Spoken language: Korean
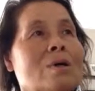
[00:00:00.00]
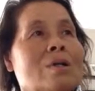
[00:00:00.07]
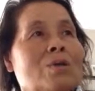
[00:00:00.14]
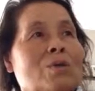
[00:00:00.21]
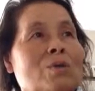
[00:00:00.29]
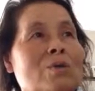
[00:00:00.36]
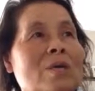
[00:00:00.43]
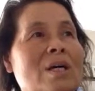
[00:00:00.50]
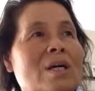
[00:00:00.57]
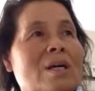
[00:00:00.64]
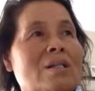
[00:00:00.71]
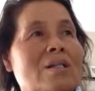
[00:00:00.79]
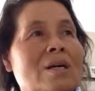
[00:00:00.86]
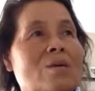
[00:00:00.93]
이웃도
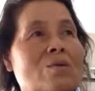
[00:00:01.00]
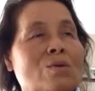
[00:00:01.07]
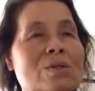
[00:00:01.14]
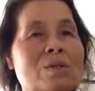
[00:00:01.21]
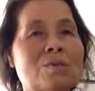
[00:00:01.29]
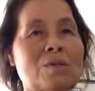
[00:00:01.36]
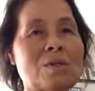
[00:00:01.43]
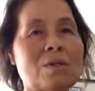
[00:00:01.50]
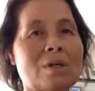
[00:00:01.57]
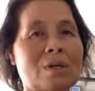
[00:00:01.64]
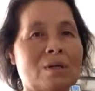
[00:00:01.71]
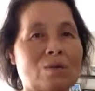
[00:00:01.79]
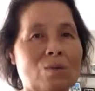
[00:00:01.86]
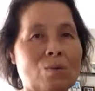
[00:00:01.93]
사랑하지 않고 있음을
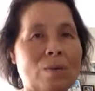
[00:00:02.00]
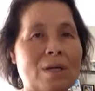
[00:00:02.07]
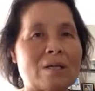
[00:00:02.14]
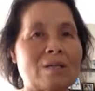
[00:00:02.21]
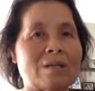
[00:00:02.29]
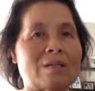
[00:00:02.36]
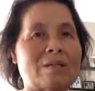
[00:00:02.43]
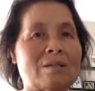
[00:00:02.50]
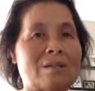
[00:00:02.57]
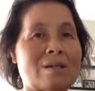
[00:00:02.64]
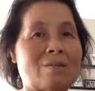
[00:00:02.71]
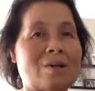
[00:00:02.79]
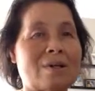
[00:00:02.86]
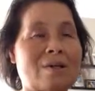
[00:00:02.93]
또 밝혀진
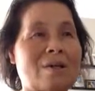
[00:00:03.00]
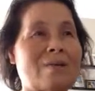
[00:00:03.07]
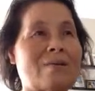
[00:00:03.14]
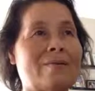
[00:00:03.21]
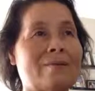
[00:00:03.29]
거라고 하네요.